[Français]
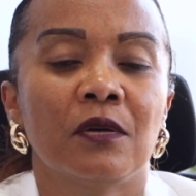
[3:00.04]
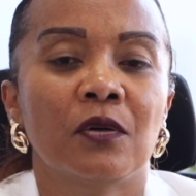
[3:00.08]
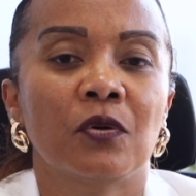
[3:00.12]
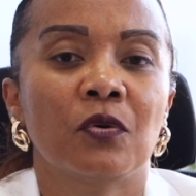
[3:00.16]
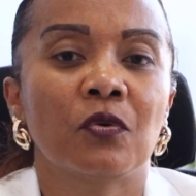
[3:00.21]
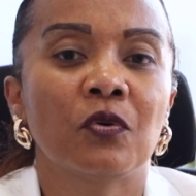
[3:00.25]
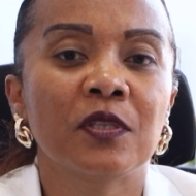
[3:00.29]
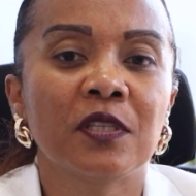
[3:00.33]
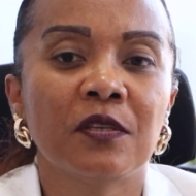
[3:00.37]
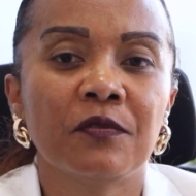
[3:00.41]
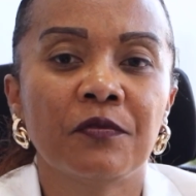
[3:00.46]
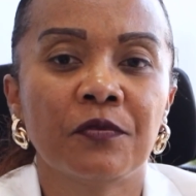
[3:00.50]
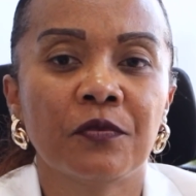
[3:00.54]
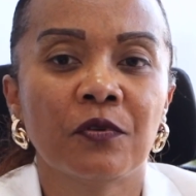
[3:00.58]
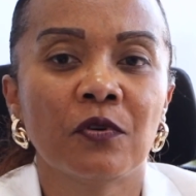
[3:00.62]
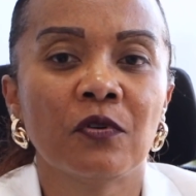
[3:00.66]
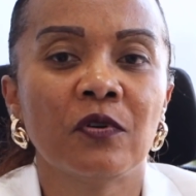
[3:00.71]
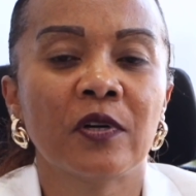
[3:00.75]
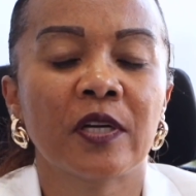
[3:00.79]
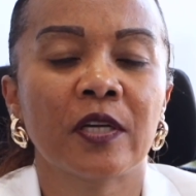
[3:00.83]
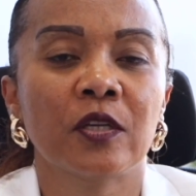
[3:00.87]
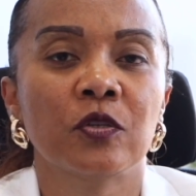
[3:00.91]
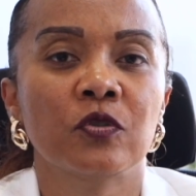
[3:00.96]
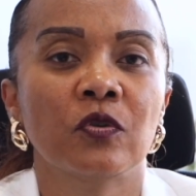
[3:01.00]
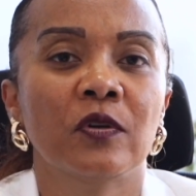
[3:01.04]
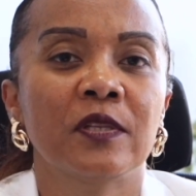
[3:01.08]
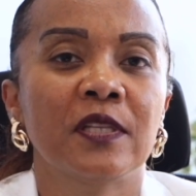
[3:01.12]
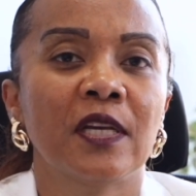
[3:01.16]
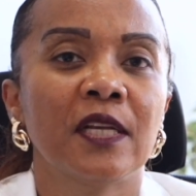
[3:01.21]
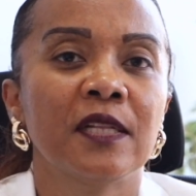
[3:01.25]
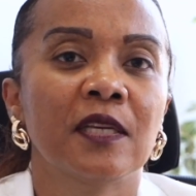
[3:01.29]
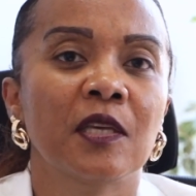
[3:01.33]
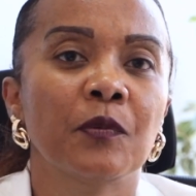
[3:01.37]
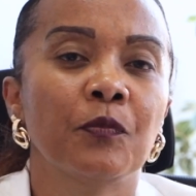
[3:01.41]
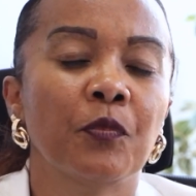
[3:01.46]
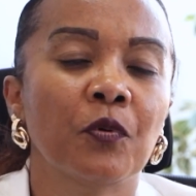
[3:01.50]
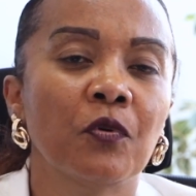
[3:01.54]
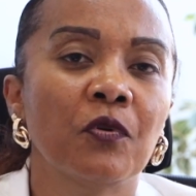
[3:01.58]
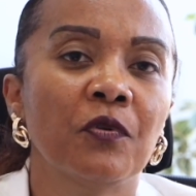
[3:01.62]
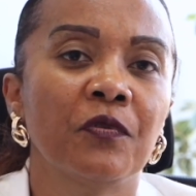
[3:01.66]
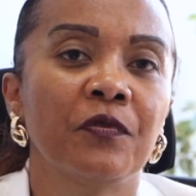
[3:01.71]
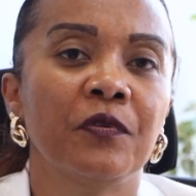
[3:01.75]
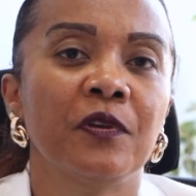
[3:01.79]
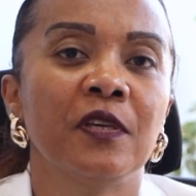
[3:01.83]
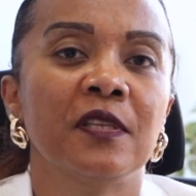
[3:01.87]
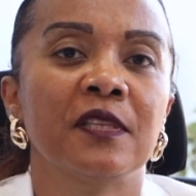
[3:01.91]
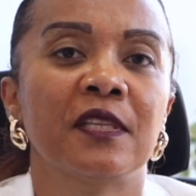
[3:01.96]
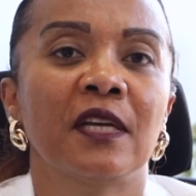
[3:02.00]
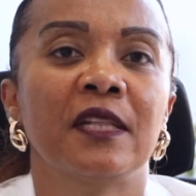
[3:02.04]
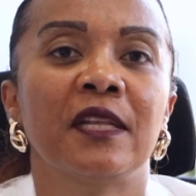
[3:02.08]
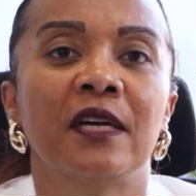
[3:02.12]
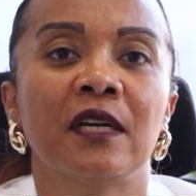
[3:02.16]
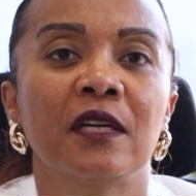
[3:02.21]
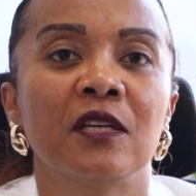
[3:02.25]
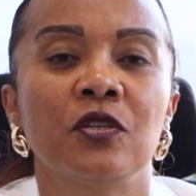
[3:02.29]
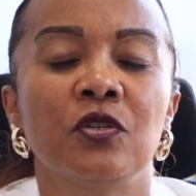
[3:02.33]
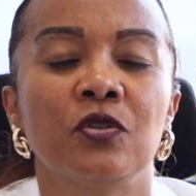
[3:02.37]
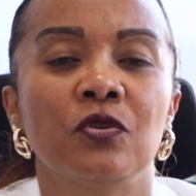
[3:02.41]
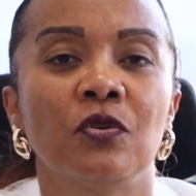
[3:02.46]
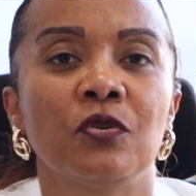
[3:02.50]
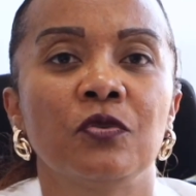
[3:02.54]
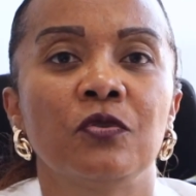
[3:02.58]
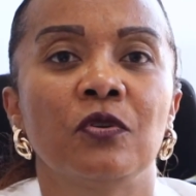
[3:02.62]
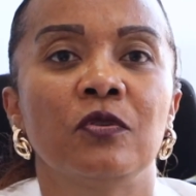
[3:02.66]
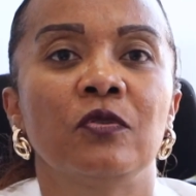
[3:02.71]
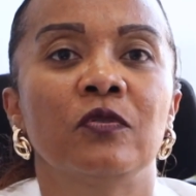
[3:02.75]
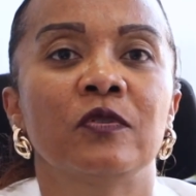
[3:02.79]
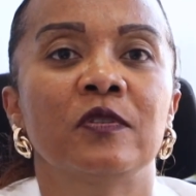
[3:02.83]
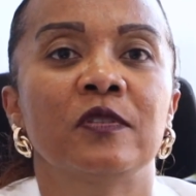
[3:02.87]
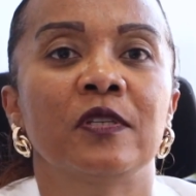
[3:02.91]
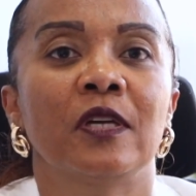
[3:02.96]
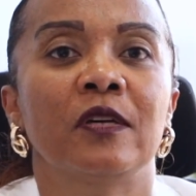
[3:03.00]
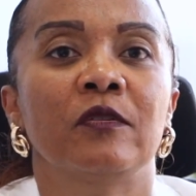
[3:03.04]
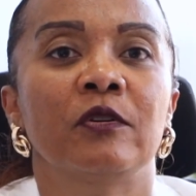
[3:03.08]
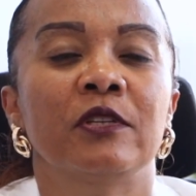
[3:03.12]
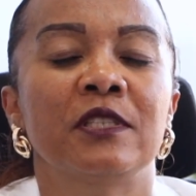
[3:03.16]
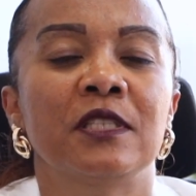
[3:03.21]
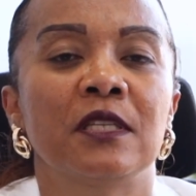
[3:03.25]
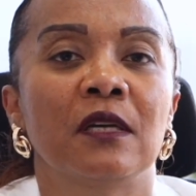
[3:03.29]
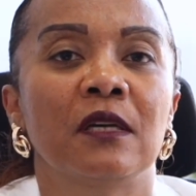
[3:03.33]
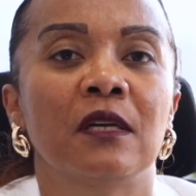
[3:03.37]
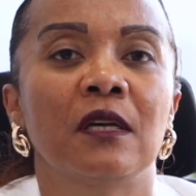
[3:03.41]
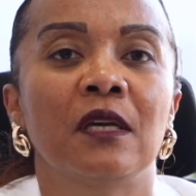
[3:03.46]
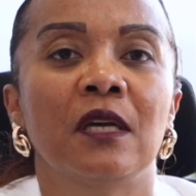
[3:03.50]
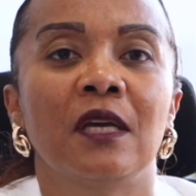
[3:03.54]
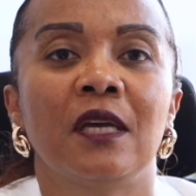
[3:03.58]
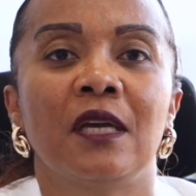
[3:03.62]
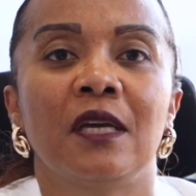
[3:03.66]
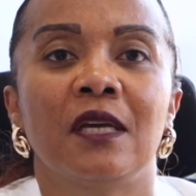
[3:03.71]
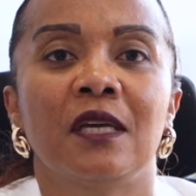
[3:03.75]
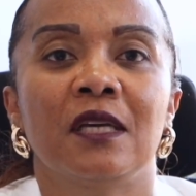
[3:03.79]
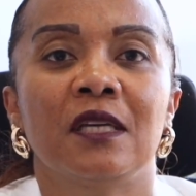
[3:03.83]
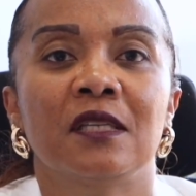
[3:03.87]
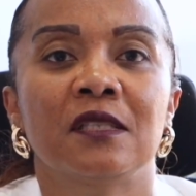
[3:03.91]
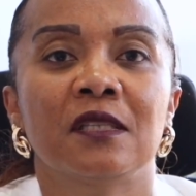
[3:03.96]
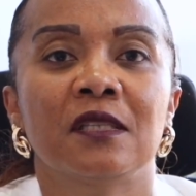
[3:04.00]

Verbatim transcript: au niveau régional qui profitent à la région de l'océan Indien. Et